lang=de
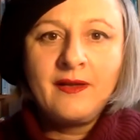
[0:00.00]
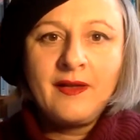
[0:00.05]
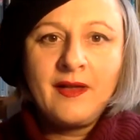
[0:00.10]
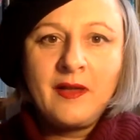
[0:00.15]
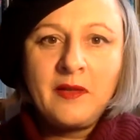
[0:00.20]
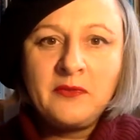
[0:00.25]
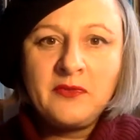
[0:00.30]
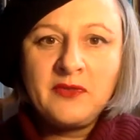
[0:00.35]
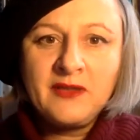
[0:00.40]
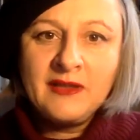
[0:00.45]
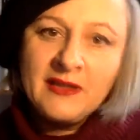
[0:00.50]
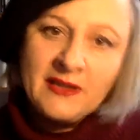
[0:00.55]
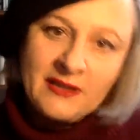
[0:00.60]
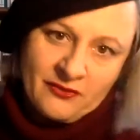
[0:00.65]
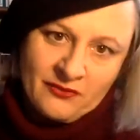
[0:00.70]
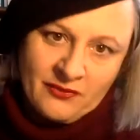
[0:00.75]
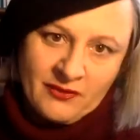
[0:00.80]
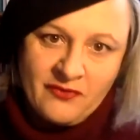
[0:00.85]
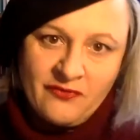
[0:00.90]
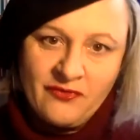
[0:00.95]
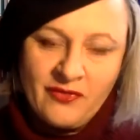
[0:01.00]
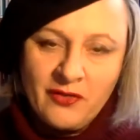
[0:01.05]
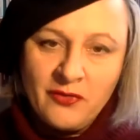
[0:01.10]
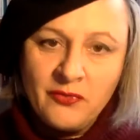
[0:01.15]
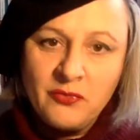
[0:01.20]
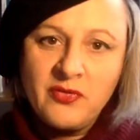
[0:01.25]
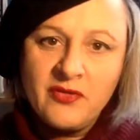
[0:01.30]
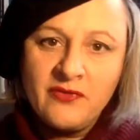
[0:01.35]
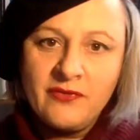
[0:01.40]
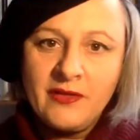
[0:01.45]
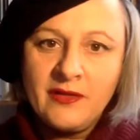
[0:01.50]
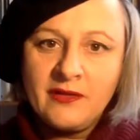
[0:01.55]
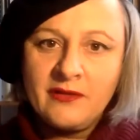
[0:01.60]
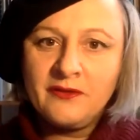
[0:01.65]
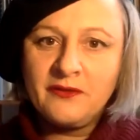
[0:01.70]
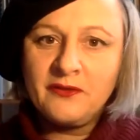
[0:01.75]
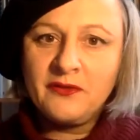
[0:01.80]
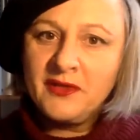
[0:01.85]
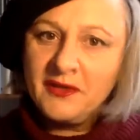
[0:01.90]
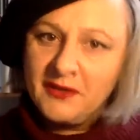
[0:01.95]
hat nicht nur die
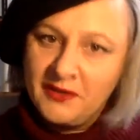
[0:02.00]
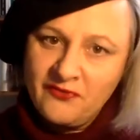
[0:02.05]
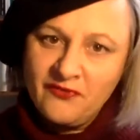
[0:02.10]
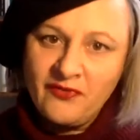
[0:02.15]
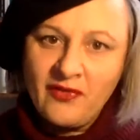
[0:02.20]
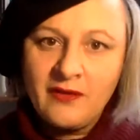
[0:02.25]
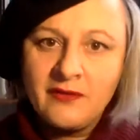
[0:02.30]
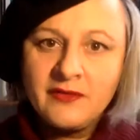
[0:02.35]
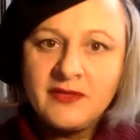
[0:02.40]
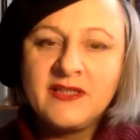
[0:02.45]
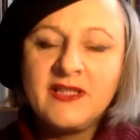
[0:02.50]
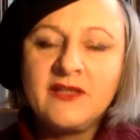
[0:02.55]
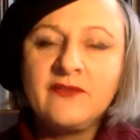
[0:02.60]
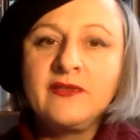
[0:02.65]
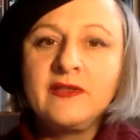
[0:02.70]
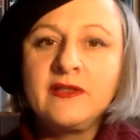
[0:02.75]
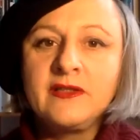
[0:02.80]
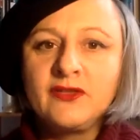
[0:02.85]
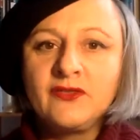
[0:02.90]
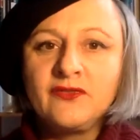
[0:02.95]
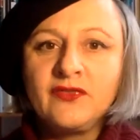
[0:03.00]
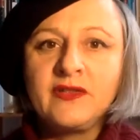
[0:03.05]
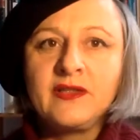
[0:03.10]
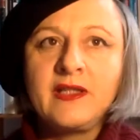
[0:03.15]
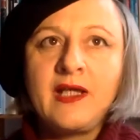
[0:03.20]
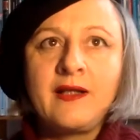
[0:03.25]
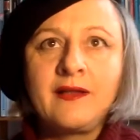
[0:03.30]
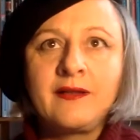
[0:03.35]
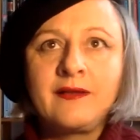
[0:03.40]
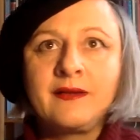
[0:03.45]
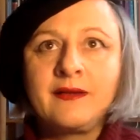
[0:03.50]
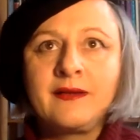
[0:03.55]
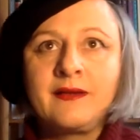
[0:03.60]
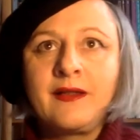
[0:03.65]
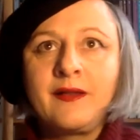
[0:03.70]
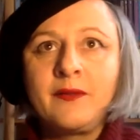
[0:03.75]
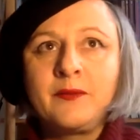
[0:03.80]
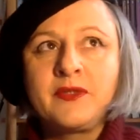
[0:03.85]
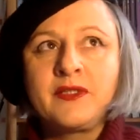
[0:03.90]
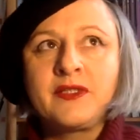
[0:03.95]
Frauenbewegung oder die Frauen sehr viel zu verdanken. Ich
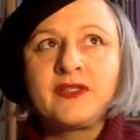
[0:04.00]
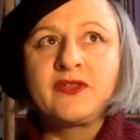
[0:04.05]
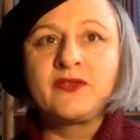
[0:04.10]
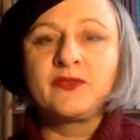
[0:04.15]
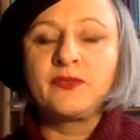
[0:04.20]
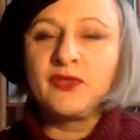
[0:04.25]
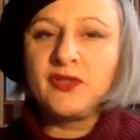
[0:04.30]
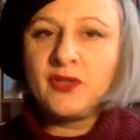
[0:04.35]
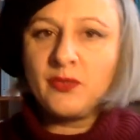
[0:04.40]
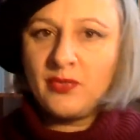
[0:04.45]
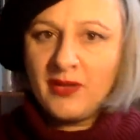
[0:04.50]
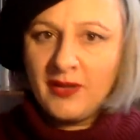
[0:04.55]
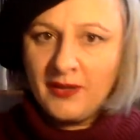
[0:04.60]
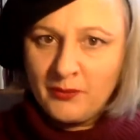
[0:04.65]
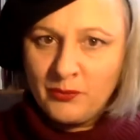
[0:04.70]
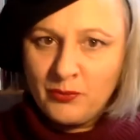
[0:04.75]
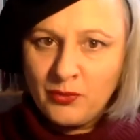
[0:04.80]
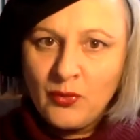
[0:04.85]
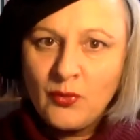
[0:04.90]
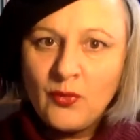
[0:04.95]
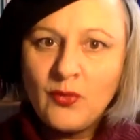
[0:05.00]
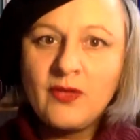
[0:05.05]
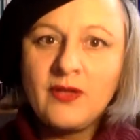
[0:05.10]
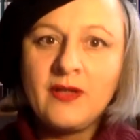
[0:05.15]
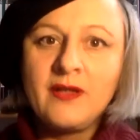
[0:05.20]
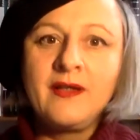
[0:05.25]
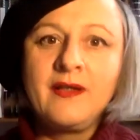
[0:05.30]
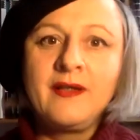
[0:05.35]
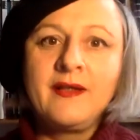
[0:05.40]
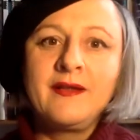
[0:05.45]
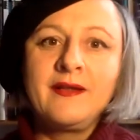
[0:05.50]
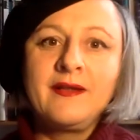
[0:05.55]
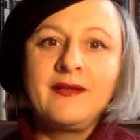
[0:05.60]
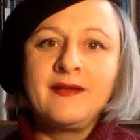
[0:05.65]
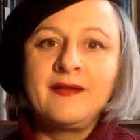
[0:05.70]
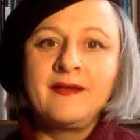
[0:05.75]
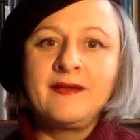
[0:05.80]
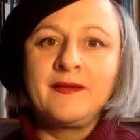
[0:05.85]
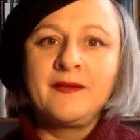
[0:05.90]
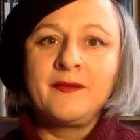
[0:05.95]
glaube, dieses wunderbare Buch
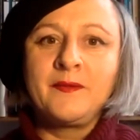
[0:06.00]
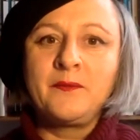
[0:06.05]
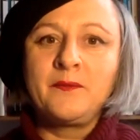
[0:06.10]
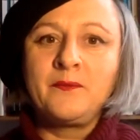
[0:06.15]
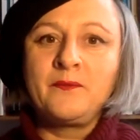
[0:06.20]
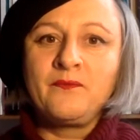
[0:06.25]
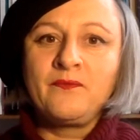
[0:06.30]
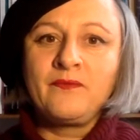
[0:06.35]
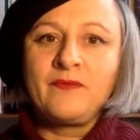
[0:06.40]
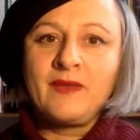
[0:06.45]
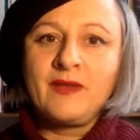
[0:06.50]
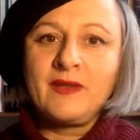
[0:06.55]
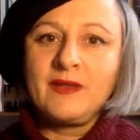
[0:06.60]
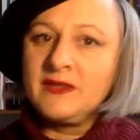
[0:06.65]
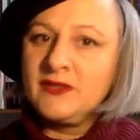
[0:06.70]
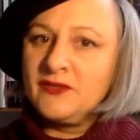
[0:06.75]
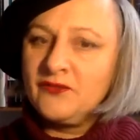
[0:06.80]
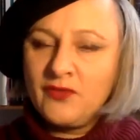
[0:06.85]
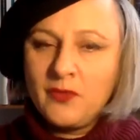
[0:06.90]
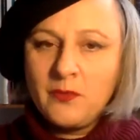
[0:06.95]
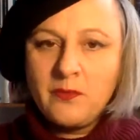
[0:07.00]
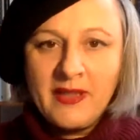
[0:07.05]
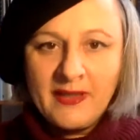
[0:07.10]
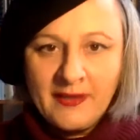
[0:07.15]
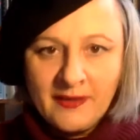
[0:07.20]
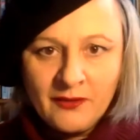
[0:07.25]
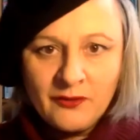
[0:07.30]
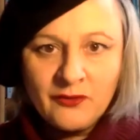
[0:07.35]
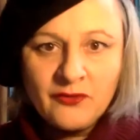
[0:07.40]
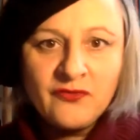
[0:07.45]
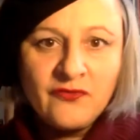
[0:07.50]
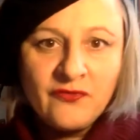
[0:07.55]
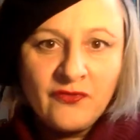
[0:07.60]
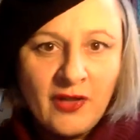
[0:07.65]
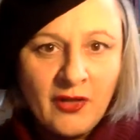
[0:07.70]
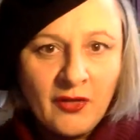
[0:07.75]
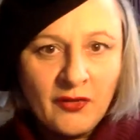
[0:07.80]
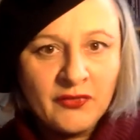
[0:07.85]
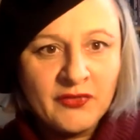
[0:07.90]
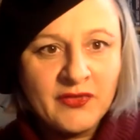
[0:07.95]
ähm, ist für Männer und
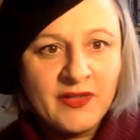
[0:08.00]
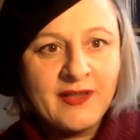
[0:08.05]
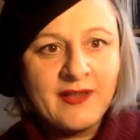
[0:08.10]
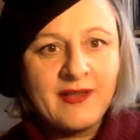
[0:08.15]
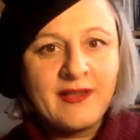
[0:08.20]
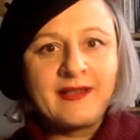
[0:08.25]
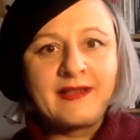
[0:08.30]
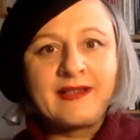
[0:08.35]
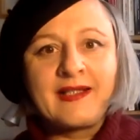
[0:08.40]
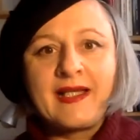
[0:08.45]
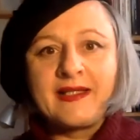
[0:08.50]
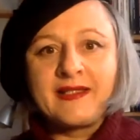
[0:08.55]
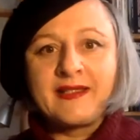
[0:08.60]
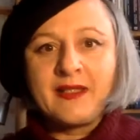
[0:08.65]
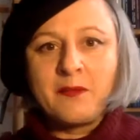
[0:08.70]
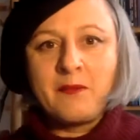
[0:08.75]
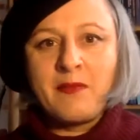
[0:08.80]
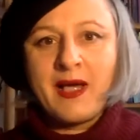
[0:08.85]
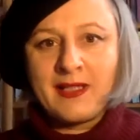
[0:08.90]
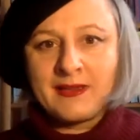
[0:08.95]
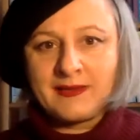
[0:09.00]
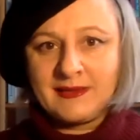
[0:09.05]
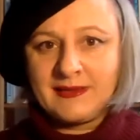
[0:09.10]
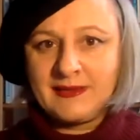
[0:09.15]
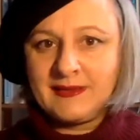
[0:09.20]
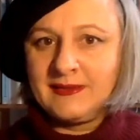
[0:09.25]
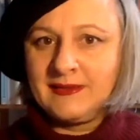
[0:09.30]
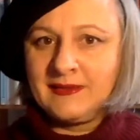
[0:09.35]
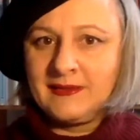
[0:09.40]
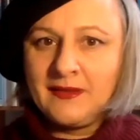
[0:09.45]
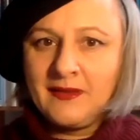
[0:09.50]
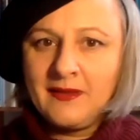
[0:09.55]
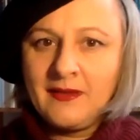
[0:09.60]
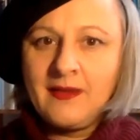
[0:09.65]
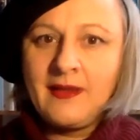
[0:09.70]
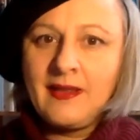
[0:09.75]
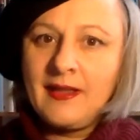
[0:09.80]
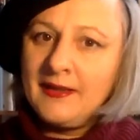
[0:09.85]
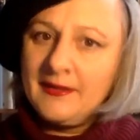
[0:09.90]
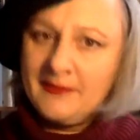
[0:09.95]
Frauen gleichermaßen
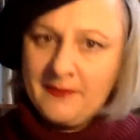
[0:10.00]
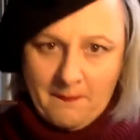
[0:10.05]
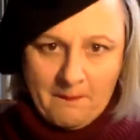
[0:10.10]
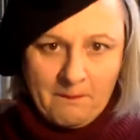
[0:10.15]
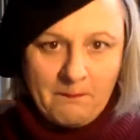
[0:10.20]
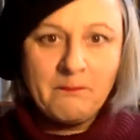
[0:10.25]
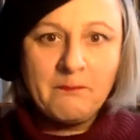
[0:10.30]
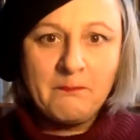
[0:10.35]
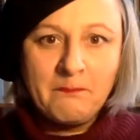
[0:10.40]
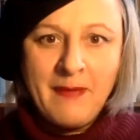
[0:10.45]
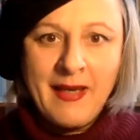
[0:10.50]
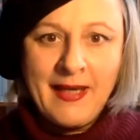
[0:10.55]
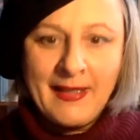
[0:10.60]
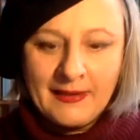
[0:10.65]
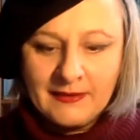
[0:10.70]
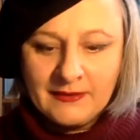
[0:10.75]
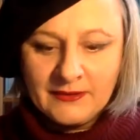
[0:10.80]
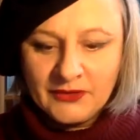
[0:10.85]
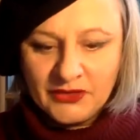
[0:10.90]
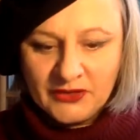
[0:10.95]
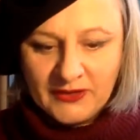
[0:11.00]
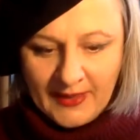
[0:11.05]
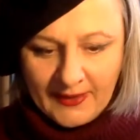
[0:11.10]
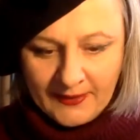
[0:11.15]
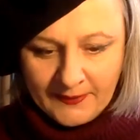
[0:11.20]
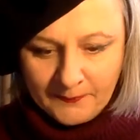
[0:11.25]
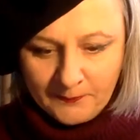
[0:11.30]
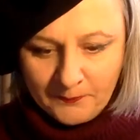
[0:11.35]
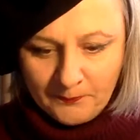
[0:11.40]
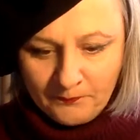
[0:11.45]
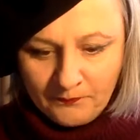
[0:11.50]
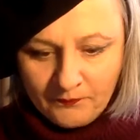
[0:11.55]
ein Meilenstein.